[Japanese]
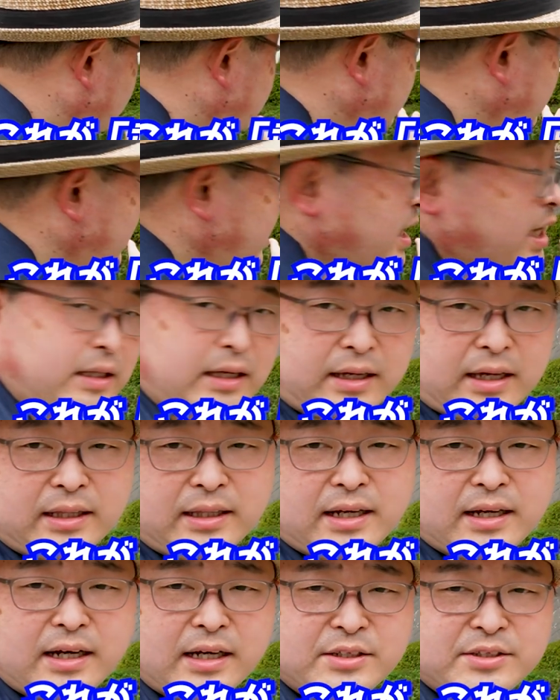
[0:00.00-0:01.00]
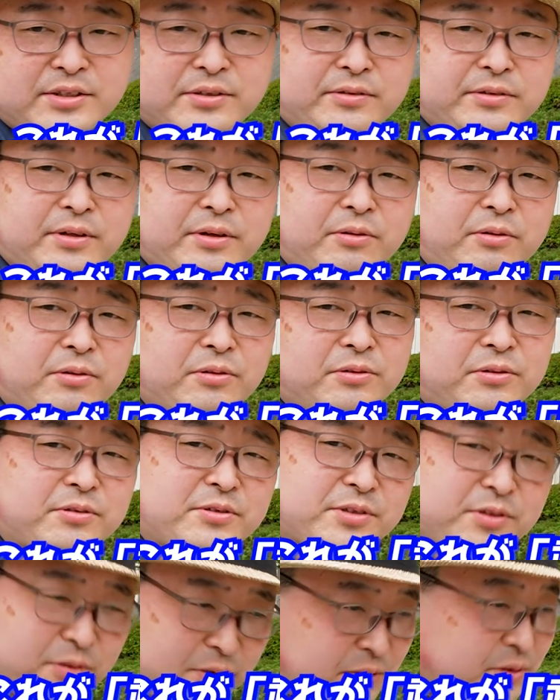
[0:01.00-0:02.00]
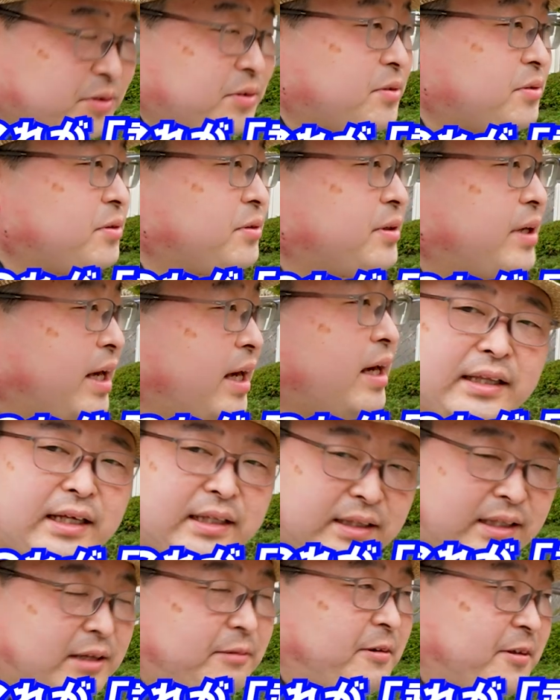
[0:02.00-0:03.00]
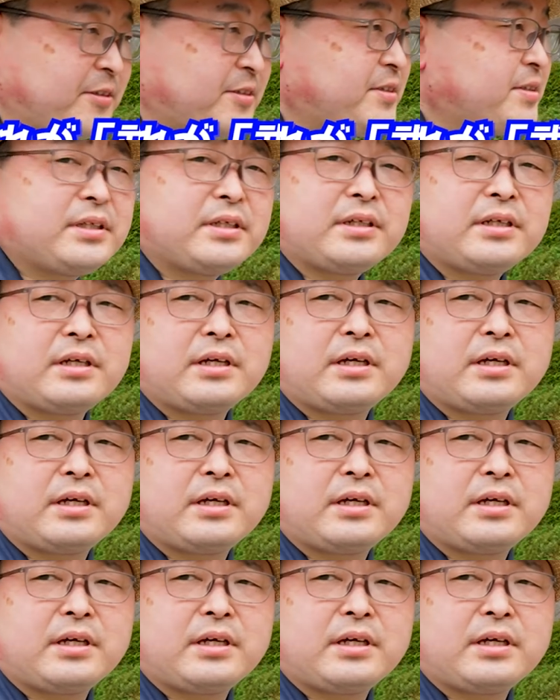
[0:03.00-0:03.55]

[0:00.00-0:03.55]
ちら、武田勝頼公の像ということで立っています。